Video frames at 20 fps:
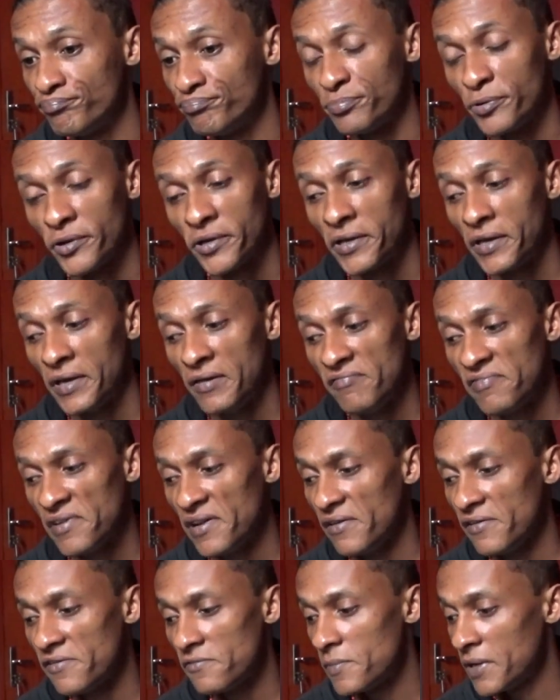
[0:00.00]
Porque,
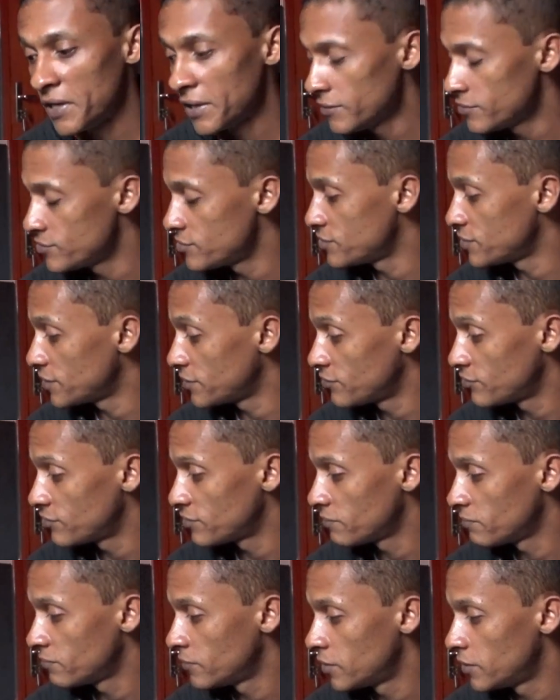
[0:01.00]
infelizmente,
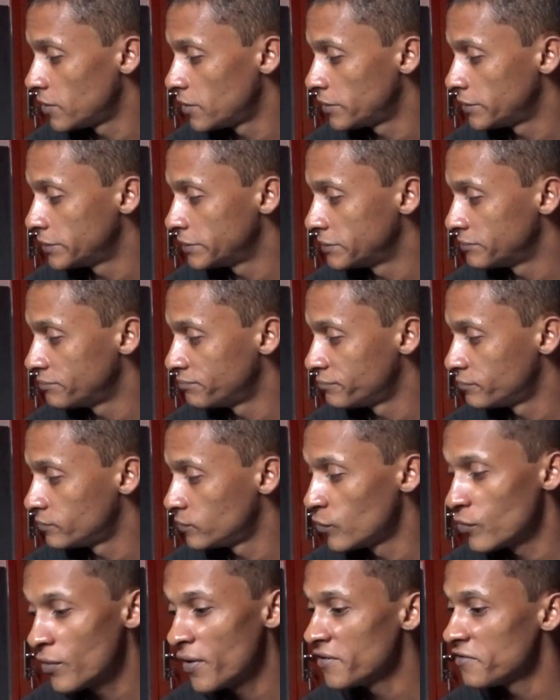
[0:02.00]
gente,
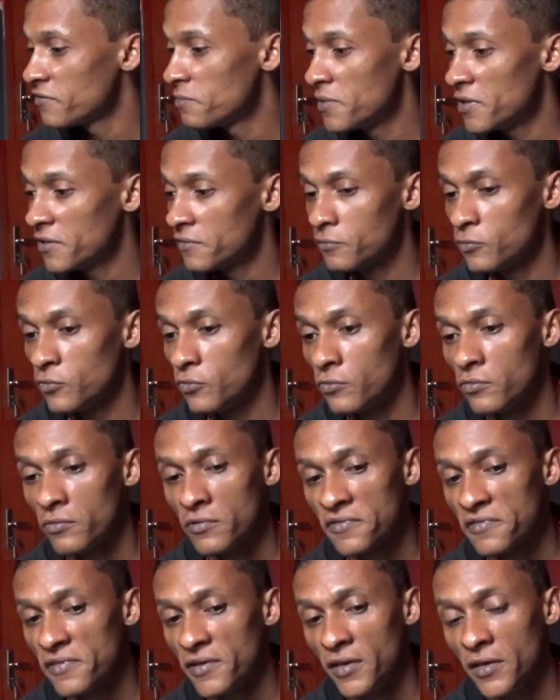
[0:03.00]
nós mesmos não
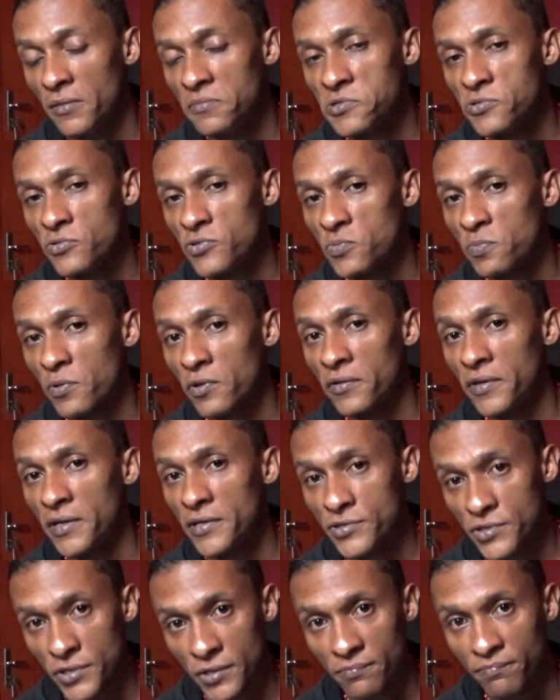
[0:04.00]
conseguimos nos
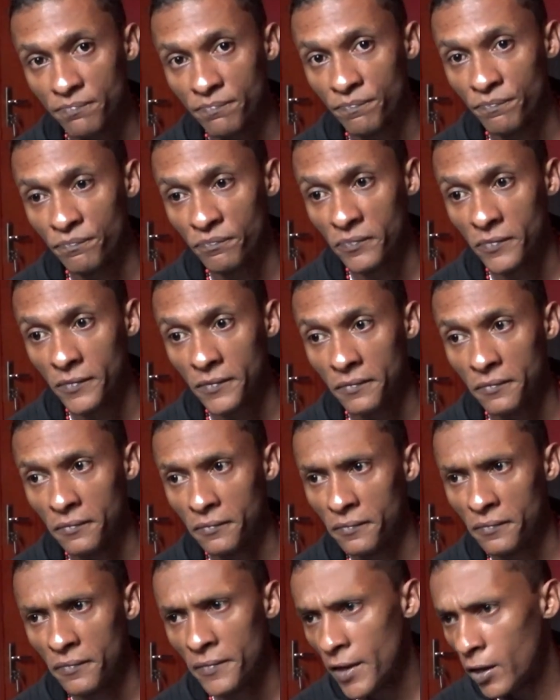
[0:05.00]
proteger.
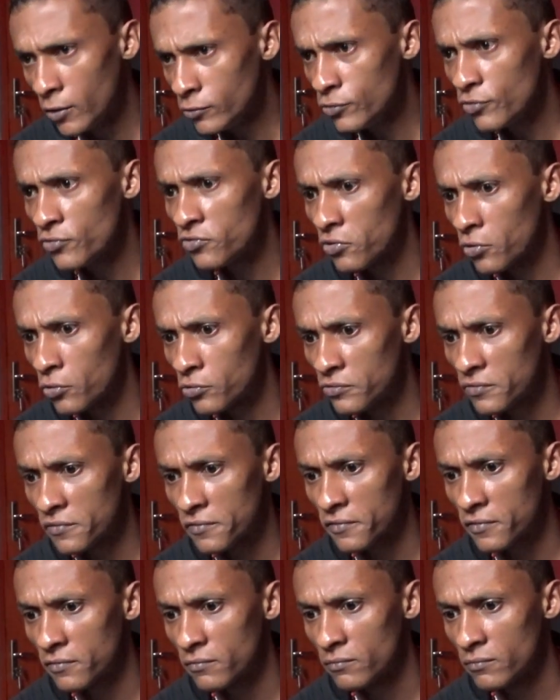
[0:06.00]
Não dos
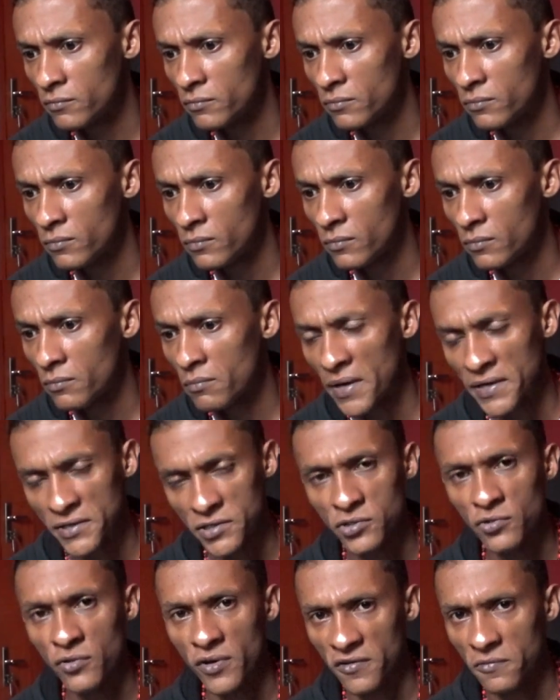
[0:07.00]
outros, mas
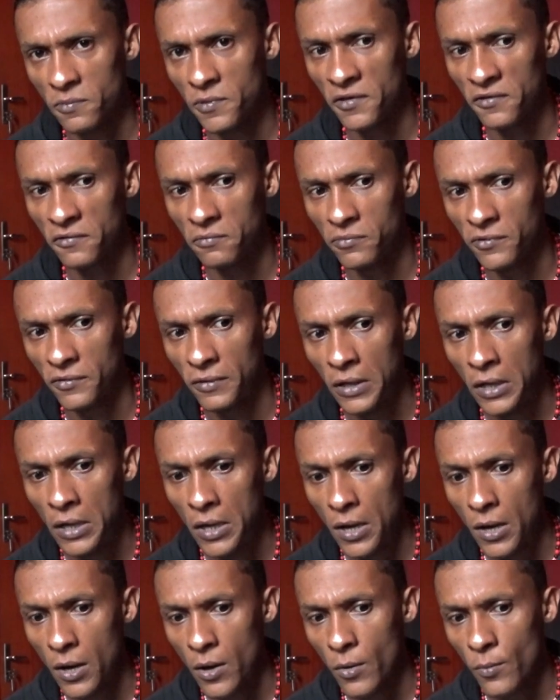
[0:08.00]
de nós mesmos.
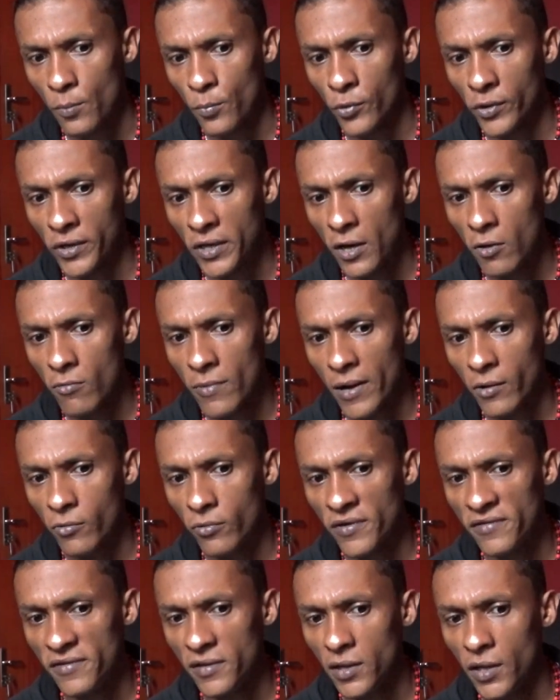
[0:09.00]
Porque é uma
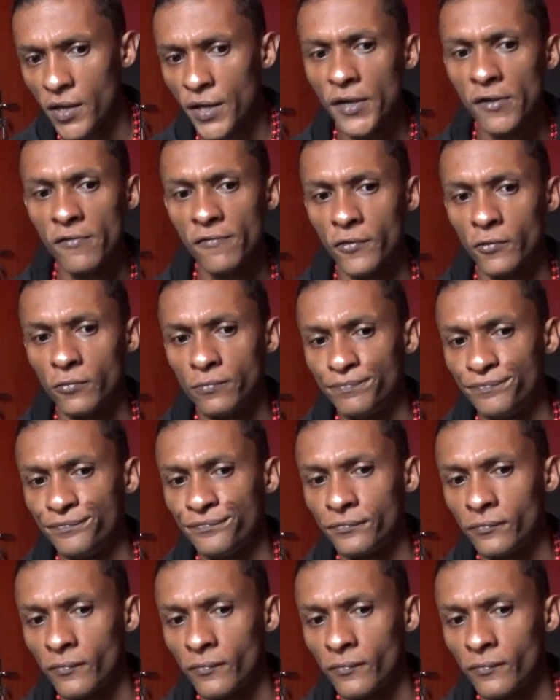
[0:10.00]
coisa incrível.